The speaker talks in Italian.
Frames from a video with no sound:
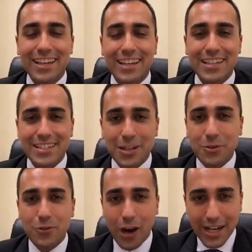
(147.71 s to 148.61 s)
che
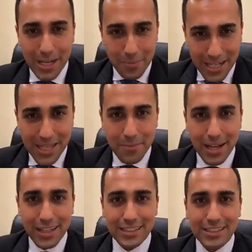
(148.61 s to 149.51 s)
seguivo anche
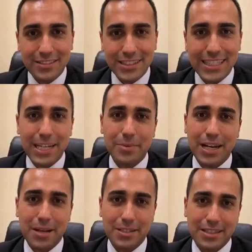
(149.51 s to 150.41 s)
prima di diventare
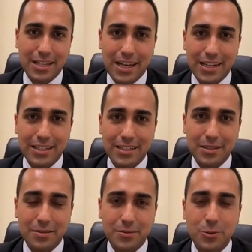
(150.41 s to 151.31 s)
parlamentare
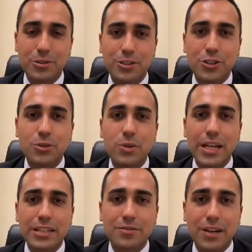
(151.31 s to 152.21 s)
oltre cinque
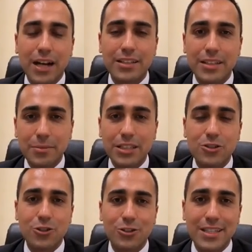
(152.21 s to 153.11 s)
anni fa, il tema del
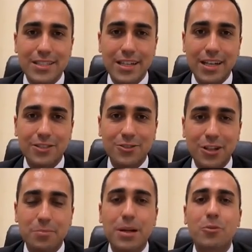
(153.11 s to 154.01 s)
gioco d'azzardo.
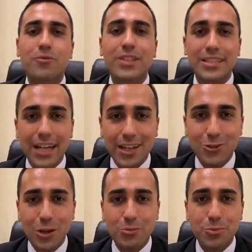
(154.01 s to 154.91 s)
Abbiamo
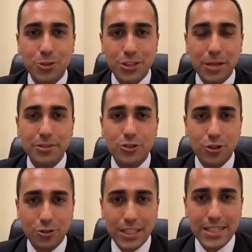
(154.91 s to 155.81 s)
vietato la pubblicità per il
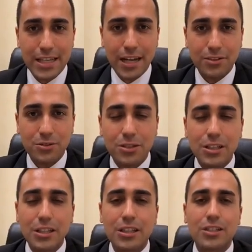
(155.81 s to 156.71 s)
gioco d'azzardo.
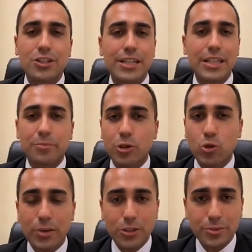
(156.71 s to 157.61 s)
C'è chi è
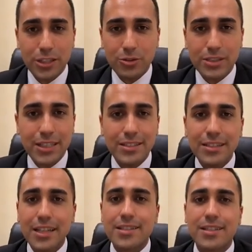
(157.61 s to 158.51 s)
preoccupato per i contratti
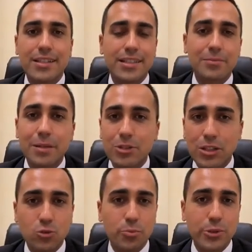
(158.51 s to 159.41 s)
in essere, gli abbiamo
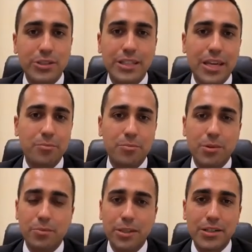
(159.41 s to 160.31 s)
dato un po' di
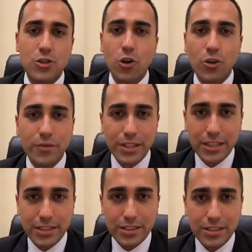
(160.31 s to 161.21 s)
tempo per
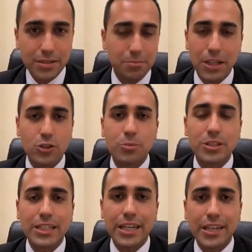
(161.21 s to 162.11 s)
risolverli, ma
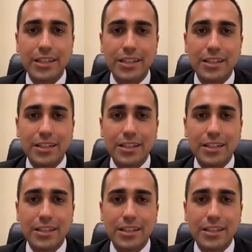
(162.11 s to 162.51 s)
dopodiché